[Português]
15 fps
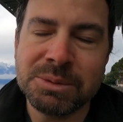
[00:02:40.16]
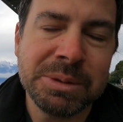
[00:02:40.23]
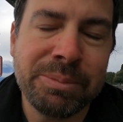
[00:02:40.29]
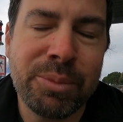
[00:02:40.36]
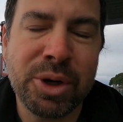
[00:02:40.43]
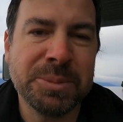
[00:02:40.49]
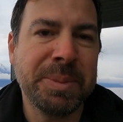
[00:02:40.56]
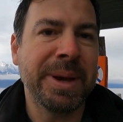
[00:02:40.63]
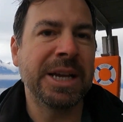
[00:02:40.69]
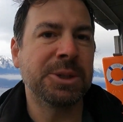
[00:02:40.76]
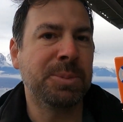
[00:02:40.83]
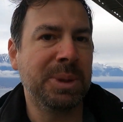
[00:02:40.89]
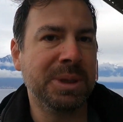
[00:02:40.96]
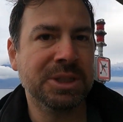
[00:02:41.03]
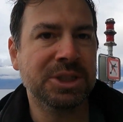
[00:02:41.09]
Não se pode pegar
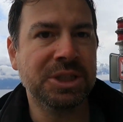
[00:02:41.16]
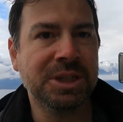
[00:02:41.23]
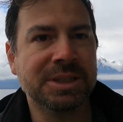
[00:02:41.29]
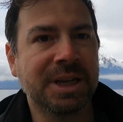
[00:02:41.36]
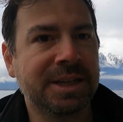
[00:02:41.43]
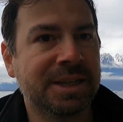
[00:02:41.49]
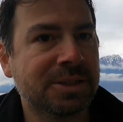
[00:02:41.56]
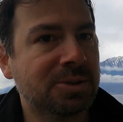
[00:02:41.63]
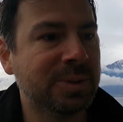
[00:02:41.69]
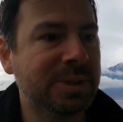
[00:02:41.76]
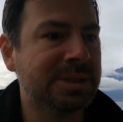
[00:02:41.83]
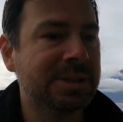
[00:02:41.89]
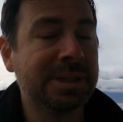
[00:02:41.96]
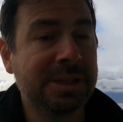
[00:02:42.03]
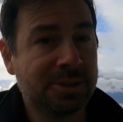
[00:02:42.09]
as plantinhas aqui da
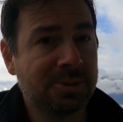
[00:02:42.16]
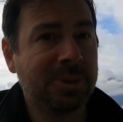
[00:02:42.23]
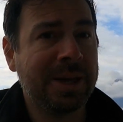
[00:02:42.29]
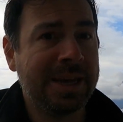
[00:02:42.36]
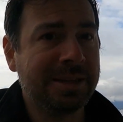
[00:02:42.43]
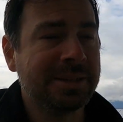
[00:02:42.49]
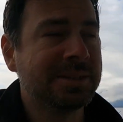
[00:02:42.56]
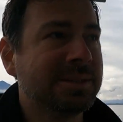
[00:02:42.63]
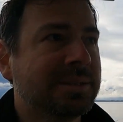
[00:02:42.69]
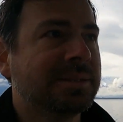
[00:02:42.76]
Suíça. Isso é...